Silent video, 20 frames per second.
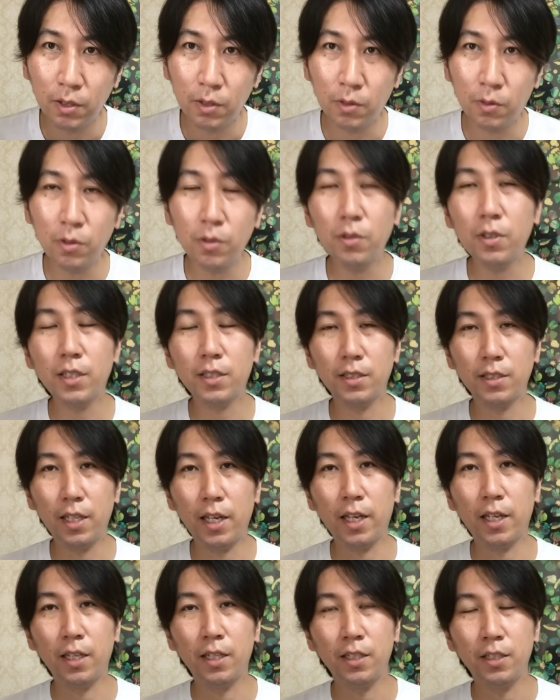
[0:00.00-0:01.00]
これをです
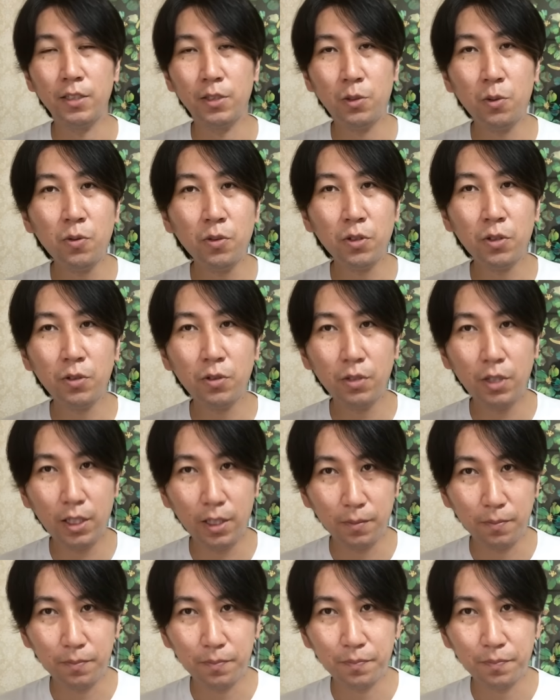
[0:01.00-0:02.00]
ね早急に